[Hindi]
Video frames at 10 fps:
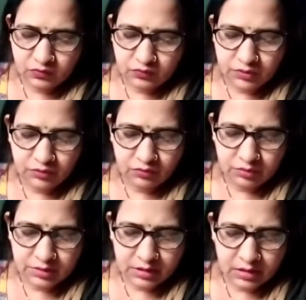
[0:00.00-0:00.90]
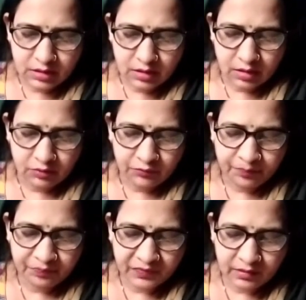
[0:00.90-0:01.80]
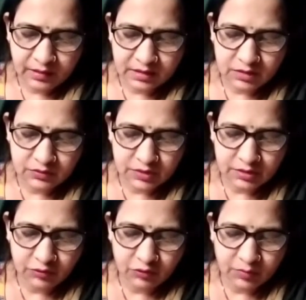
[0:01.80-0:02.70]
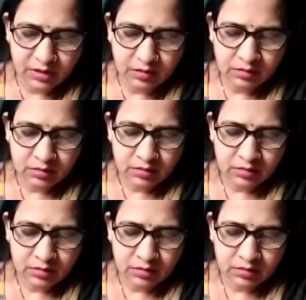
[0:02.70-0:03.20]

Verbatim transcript: सोच रही हूँ कौन सा कलर लगाऊ ऐसे तो सर्दियों में ना